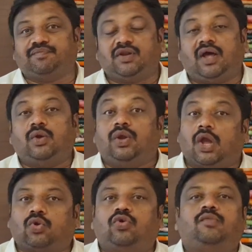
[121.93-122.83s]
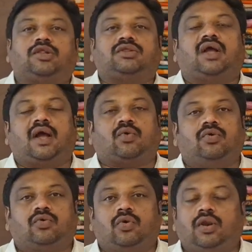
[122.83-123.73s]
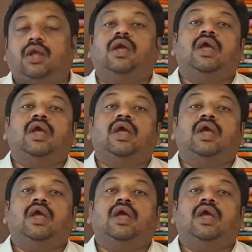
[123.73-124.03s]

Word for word: చెప్తున్నాను ఎక్కువ మొత్తంగా కొనుక్కొని